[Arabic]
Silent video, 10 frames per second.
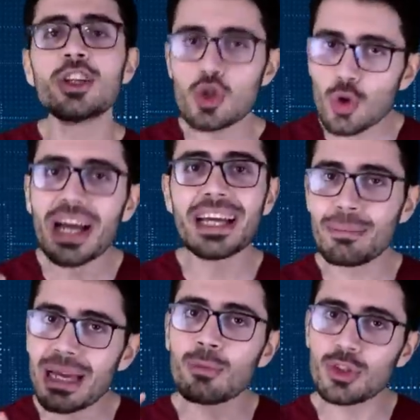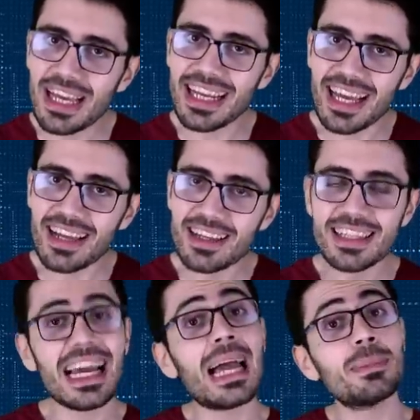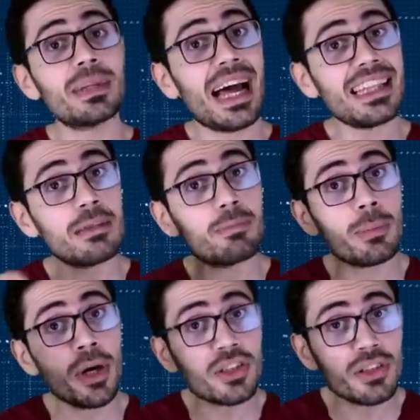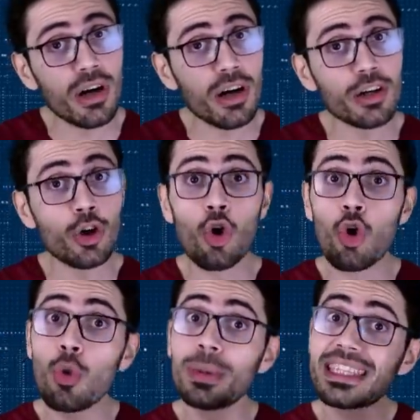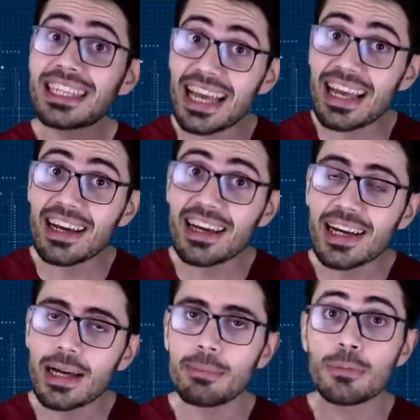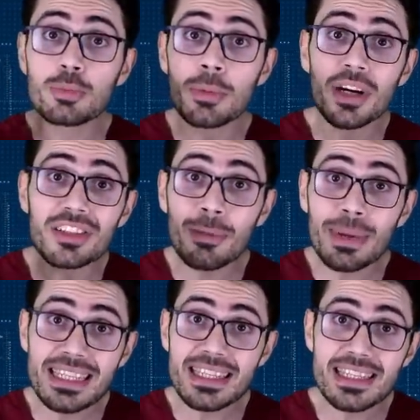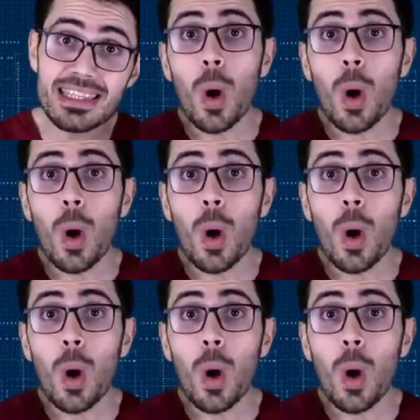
ان السرعه كميه متجهه يعني بتتحدد بمقدار وباتجاه مش بمقدار بس